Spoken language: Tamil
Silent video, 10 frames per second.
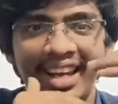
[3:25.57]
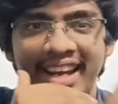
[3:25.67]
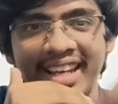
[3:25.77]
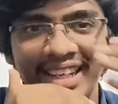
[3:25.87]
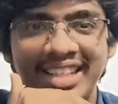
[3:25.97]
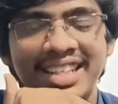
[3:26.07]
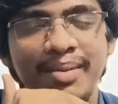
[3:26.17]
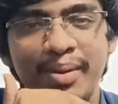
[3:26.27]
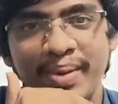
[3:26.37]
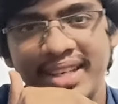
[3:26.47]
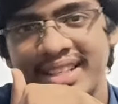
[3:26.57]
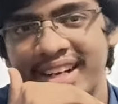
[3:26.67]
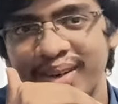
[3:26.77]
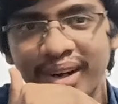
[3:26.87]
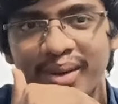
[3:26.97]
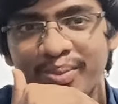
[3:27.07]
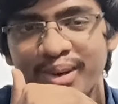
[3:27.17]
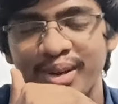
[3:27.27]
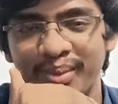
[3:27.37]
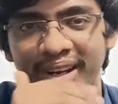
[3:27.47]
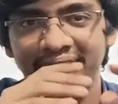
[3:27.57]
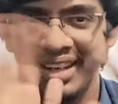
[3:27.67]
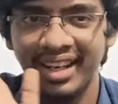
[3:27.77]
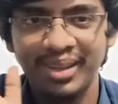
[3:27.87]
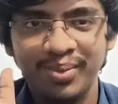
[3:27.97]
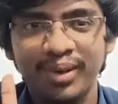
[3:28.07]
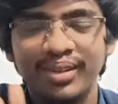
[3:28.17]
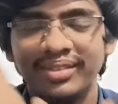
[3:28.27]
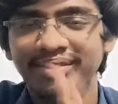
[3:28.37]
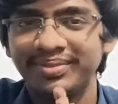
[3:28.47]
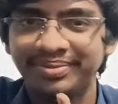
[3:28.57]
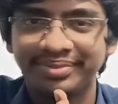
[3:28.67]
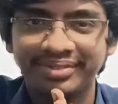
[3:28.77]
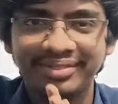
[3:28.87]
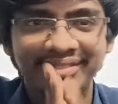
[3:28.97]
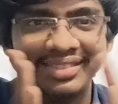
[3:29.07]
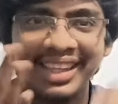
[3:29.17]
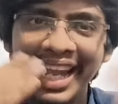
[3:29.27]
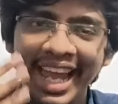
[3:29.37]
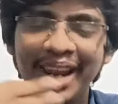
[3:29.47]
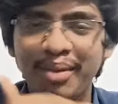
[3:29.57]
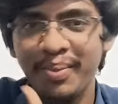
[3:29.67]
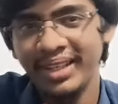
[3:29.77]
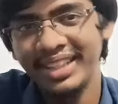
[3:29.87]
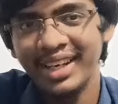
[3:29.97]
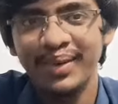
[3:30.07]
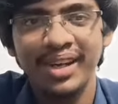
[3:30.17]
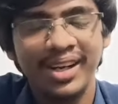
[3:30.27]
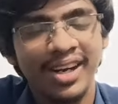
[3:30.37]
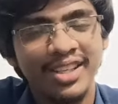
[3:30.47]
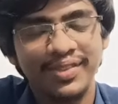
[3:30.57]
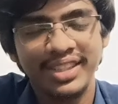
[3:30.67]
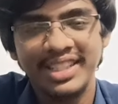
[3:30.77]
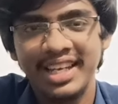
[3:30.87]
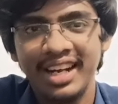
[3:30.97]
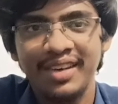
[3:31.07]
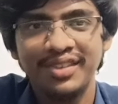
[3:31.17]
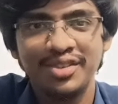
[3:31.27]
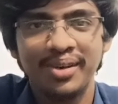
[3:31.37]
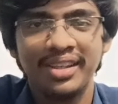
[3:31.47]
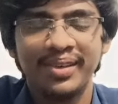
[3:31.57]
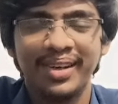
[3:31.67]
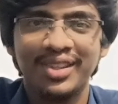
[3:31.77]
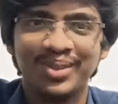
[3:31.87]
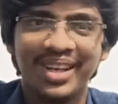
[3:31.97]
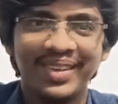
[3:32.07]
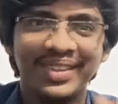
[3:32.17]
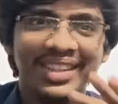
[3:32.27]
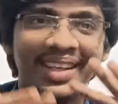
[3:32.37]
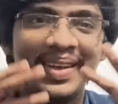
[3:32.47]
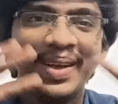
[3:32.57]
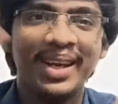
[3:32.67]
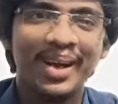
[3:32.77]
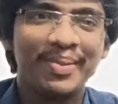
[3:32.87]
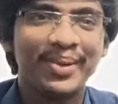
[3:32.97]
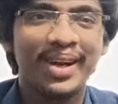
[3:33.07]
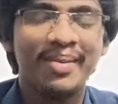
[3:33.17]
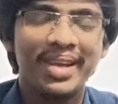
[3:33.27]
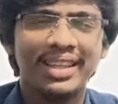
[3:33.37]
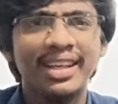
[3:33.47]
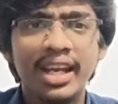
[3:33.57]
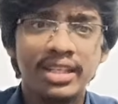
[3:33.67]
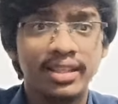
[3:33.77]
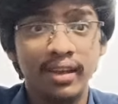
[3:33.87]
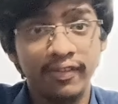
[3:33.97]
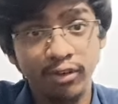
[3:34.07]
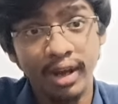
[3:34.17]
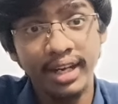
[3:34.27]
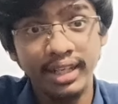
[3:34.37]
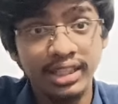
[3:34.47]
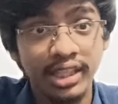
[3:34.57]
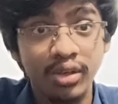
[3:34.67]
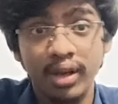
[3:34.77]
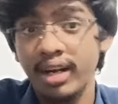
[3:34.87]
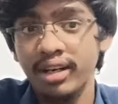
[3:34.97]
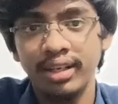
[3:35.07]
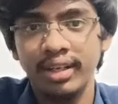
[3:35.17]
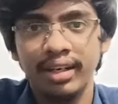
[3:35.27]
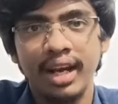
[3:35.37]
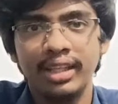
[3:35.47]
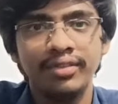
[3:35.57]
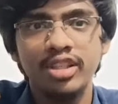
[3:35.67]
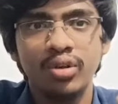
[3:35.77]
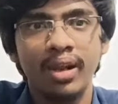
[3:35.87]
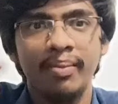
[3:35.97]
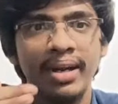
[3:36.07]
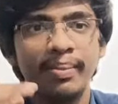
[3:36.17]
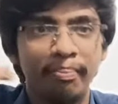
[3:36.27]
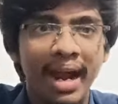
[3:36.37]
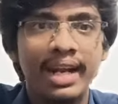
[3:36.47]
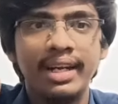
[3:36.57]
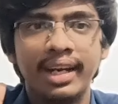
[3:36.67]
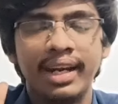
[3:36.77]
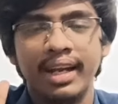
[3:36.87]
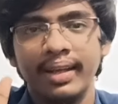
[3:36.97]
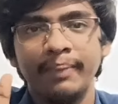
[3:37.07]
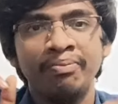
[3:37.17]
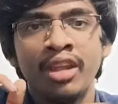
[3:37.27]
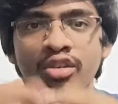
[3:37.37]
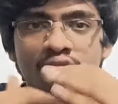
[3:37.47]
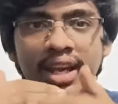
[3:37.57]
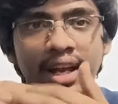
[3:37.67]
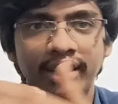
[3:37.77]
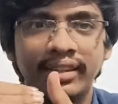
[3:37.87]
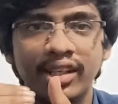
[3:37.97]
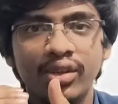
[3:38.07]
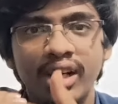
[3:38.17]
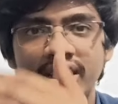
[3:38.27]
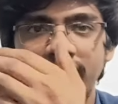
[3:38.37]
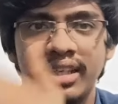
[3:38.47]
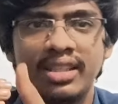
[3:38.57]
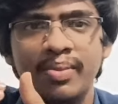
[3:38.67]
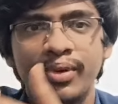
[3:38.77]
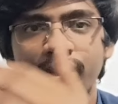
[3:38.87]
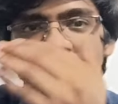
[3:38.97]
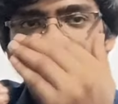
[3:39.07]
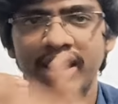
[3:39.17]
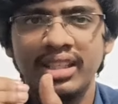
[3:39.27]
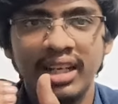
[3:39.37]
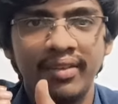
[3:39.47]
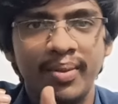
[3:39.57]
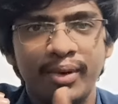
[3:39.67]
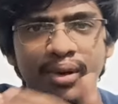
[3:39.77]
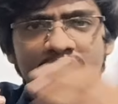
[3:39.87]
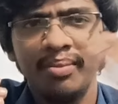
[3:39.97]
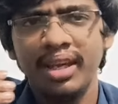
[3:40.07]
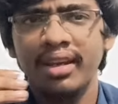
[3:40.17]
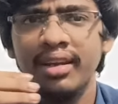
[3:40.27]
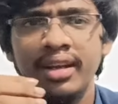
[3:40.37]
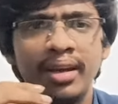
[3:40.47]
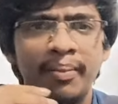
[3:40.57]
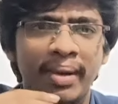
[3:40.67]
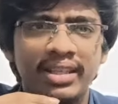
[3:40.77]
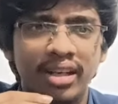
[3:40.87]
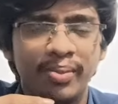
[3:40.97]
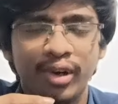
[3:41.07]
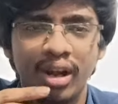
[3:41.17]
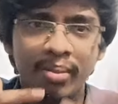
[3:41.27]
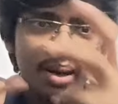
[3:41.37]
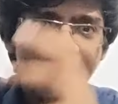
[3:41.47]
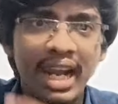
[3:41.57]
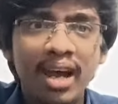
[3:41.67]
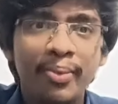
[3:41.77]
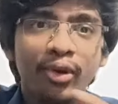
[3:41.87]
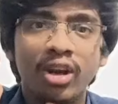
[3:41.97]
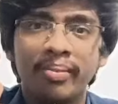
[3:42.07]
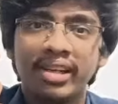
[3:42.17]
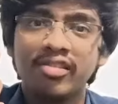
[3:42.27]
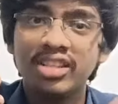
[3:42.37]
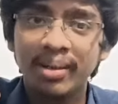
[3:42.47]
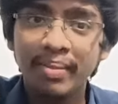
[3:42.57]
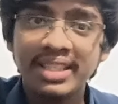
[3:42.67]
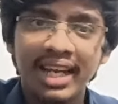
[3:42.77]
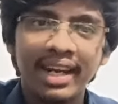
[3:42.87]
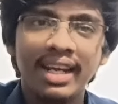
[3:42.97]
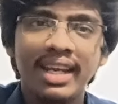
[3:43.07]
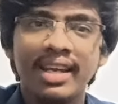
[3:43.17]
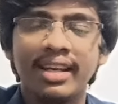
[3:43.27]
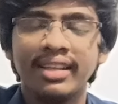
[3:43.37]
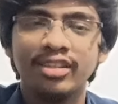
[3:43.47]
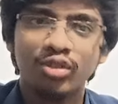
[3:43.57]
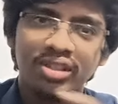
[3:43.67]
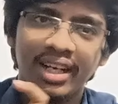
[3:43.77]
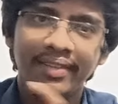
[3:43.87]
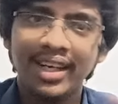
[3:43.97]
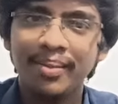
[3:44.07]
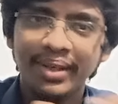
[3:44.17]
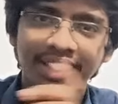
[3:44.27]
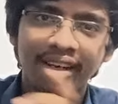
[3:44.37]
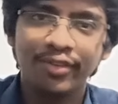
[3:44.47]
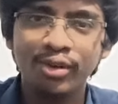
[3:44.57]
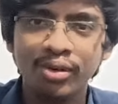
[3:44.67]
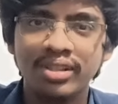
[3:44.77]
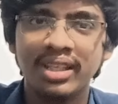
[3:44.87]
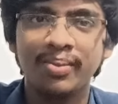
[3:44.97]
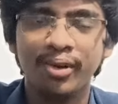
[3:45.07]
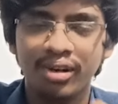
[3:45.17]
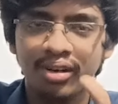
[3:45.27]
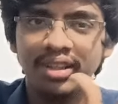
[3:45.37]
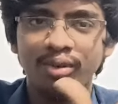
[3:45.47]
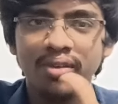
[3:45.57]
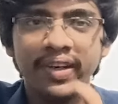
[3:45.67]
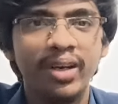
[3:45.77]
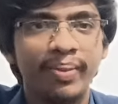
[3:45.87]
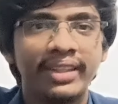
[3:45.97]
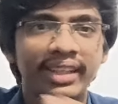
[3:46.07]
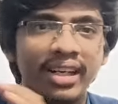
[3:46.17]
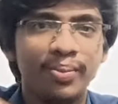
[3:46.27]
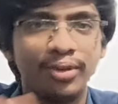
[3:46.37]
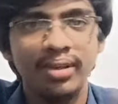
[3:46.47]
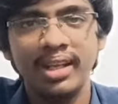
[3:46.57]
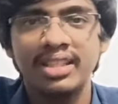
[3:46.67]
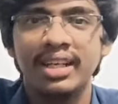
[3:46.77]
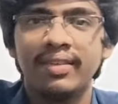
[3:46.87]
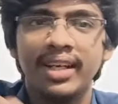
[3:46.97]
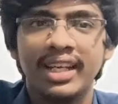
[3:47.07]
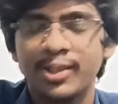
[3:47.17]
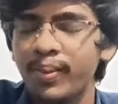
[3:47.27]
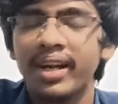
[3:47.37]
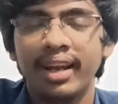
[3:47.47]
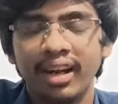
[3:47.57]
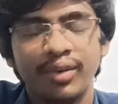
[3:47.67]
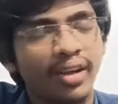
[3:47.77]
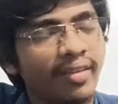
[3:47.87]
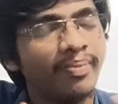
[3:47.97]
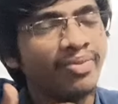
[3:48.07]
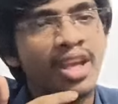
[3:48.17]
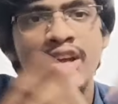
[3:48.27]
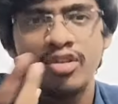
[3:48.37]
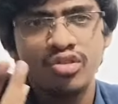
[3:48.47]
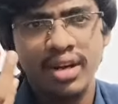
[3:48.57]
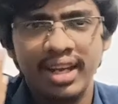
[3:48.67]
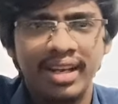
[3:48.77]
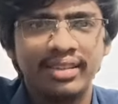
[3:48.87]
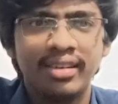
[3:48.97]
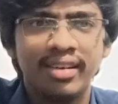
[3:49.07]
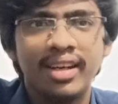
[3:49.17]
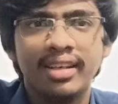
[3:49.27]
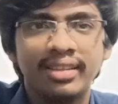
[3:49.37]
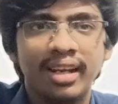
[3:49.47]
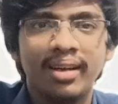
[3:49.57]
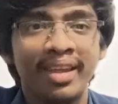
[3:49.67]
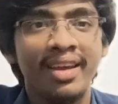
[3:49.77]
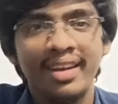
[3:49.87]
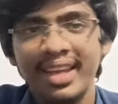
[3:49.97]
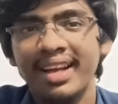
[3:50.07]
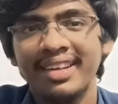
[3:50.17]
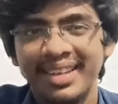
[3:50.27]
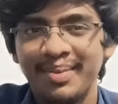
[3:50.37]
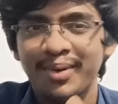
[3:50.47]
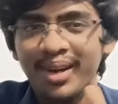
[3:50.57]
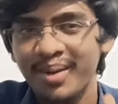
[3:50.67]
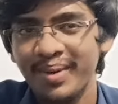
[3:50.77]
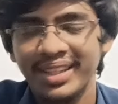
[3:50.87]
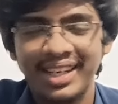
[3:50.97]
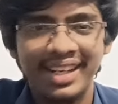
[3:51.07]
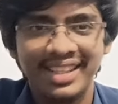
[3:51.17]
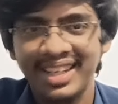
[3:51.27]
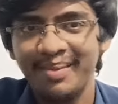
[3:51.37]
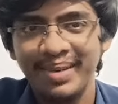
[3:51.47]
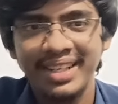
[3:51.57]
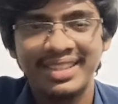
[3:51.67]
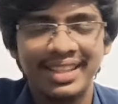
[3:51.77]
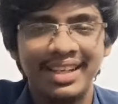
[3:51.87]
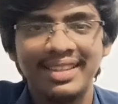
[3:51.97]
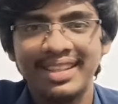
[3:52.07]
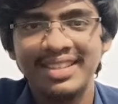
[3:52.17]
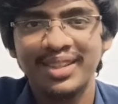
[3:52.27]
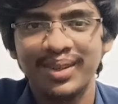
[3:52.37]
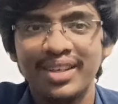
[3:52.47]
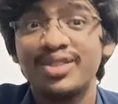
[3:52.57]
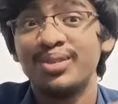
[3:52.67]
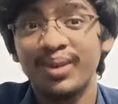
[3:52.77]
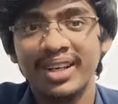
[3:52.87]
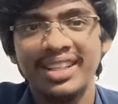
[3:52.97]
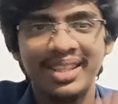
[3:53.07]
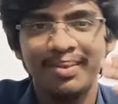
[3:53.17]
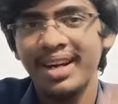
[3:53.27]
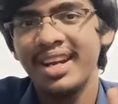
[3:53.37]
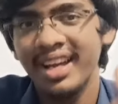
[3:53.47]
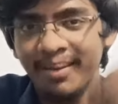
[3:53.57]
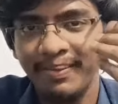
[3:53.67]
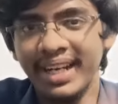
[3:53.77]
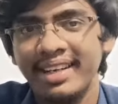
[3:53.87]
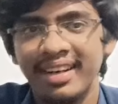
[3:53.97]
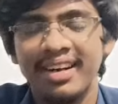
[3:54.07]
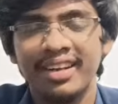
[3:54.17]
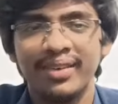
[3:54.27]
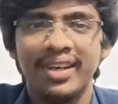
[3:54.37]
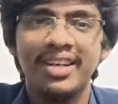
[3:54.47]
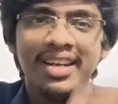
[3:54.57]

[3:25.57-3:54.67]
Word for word: நான் இங்கிலீஷில் இப்போ பேசினேன்னா உங்களுக்கு புரியுமா அது போதும் எல்லாமே பார்த்தீங்கன்னா உங்களுக்கு காலேஜ் ஃபஸ்ட் இயர்லேயே வந்து சொல்லி தருவாங்க ஸோ நீங்கள் வந்து நான் ப்ரோக்ராமிங் கற்றுக்கணும் எஸ் இஃப் யூ ஆர் இன்ட்ரெஸ்டட் யூ கேன் லேர்ன் நான் அது வந்து சொல்லலை பட் மேண்டட்ரி கிடையாது ஸோ நீங்கள் கற்றுக்கணும்னு நினச்சிங்கன்னா சி ப்ரோக்ராமிங் ஜாவா ப்ரோக்ராமிங் பைத்தான் ப்ரோக்ராம் இப்படி எல்லா ப்ரோக்ராமிங்குமே நம்ம சேனல்லேயே இருக்குது ஸோ ஜாவாலாம் பார்த்தீங்கன்னா ஃபுல் கோர்ஸே போட்டிருக்கோம் அந்த ஒரு வீடியோ பார்த்தீங்கன்னா போதும் நீங்கள் ஜாவாவில் எக்ஸ்பர்ட் ஆகிடலாம் ஓகேவா ஸோ நீங்கள் கற்றுக்கணும்னா கற்றுக்கலாம் யா இப்போ வரைக்கும் பார்த்தீங்கன்னா இதுதான் அப்டேட்ஸ் இதெல்லாம் தெரிஞ்சுக்கோங்க ஸோ தொடர்ந்து இந்த மாதிரி நீங்கள் அப்டேட்டடாக இருக்கணும்னா